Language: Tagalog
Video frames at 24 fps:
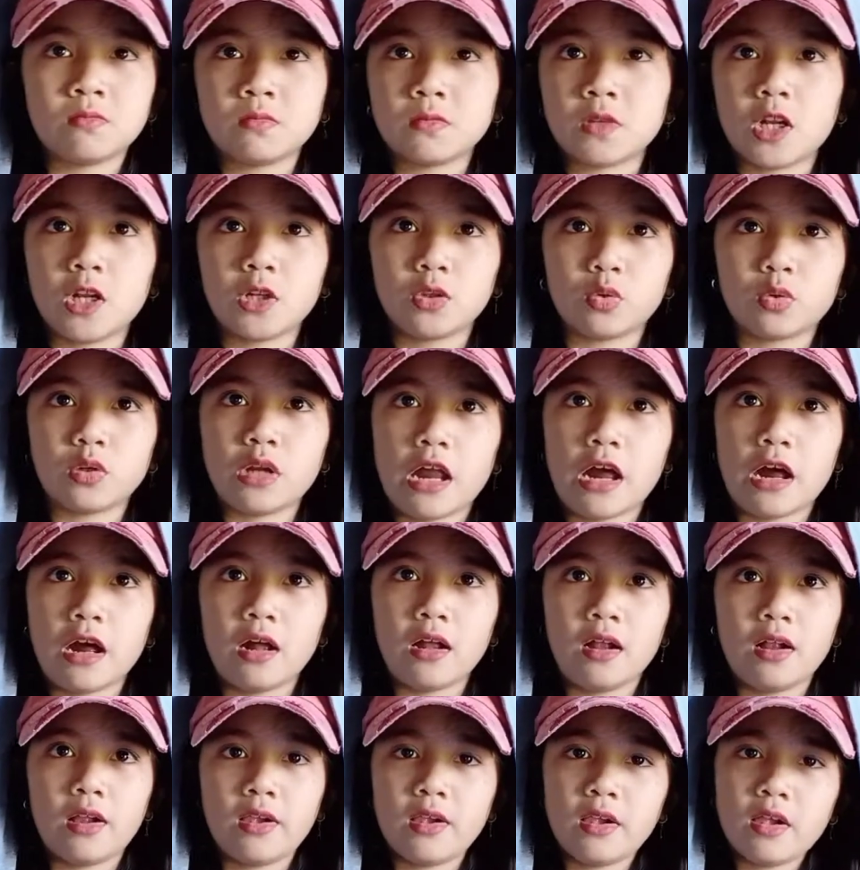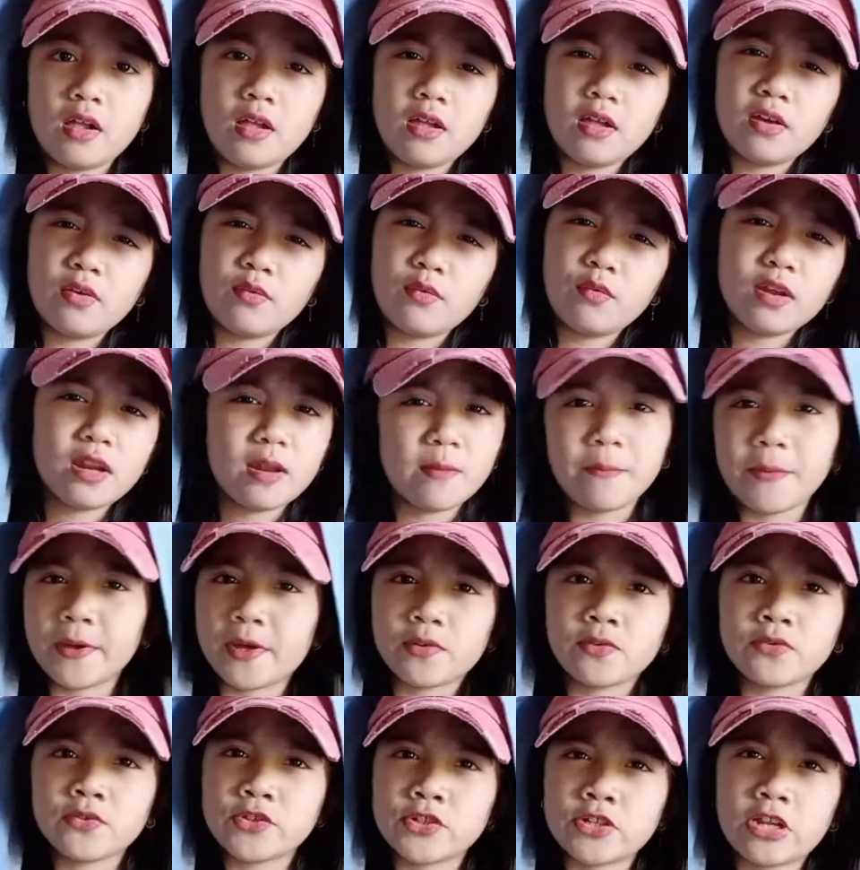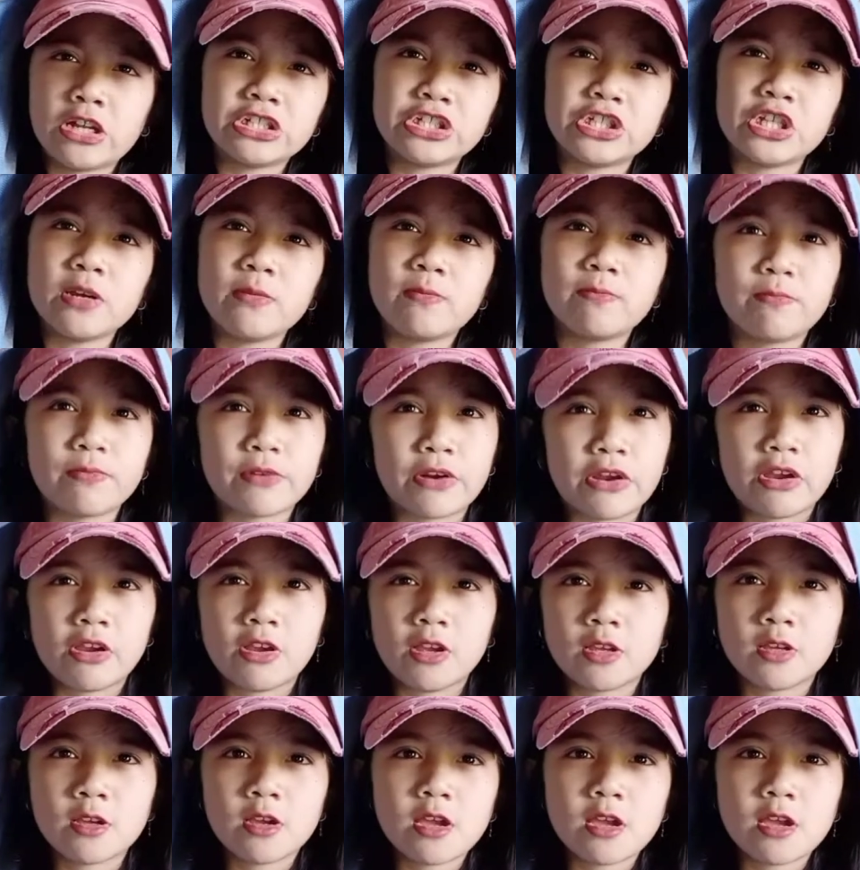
ganito lang, walang parusa, syempre.